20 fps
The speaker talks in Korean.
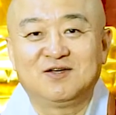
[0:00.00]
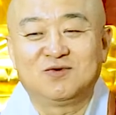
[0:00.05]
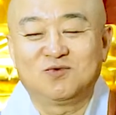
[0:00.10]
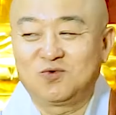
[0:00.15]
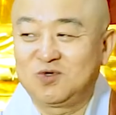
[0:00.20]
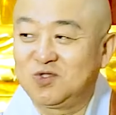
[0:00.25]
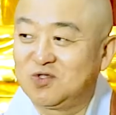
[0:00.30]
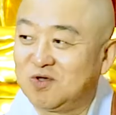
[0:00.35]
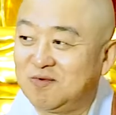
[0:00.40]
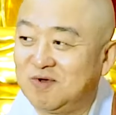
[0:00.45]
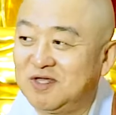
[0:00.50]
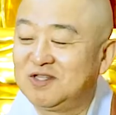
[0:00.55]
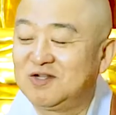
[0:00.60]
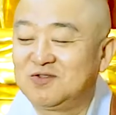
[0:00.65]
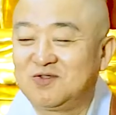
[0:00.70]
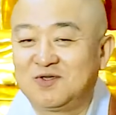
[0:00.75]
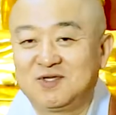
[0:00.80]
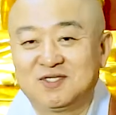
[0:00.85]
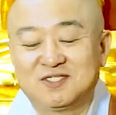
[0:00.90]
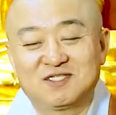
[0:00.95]
우리
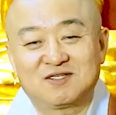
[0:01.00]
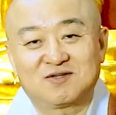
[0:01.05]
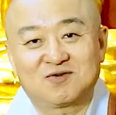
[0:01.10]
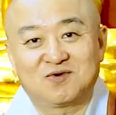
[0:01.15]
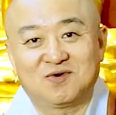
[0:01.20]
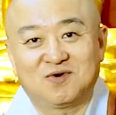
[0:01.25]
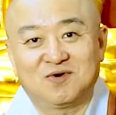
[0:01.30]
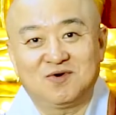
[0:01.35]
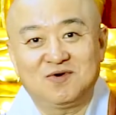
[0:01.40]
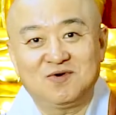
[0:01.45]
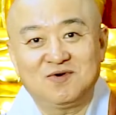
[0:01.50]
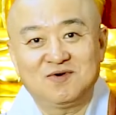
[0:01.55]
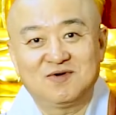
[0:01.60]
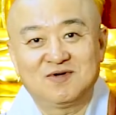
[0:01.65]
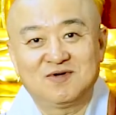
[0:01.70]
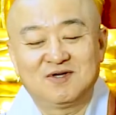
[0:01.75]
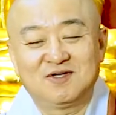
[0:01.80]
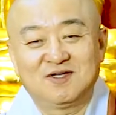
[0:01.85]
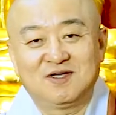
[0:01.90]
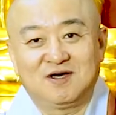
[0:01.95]
도반들도 있었고
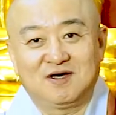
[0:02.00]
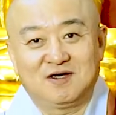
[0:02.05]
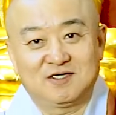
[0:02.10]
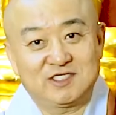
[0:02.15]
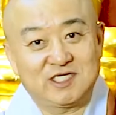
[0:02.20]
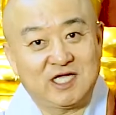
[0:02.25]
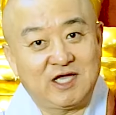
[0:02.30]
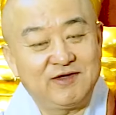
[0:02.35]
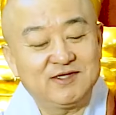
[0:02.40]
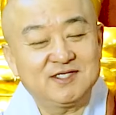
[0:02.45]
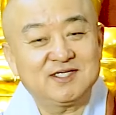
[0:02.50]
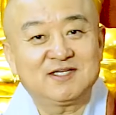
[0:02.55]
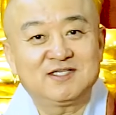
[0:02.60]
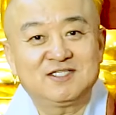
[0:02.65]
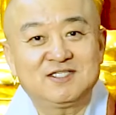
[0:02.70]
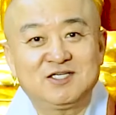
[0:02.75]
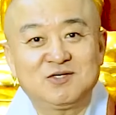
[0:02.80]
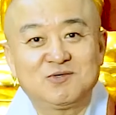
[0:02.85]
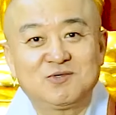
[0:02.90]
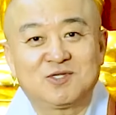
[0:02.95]
어, 사회적인
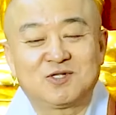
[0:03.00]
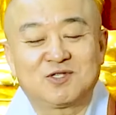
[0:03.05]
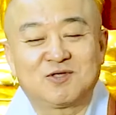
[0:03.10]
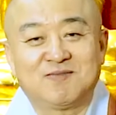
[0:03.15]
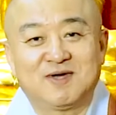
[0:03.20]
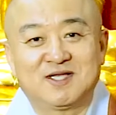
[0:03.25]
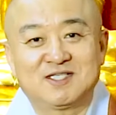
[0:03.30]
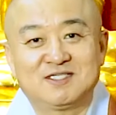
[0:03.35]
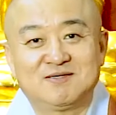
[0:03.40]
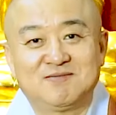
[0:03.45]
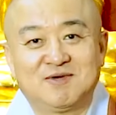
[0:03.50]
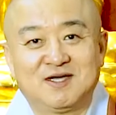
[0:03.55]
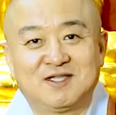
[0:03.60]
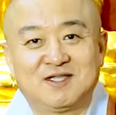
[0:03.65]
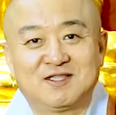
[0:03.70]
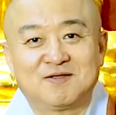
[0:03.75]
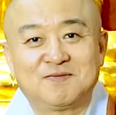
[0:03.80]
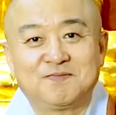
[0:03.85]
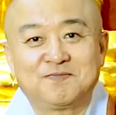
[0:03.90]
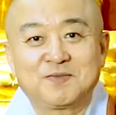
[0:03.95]
친구들도
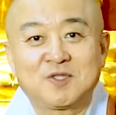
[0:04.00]
많지만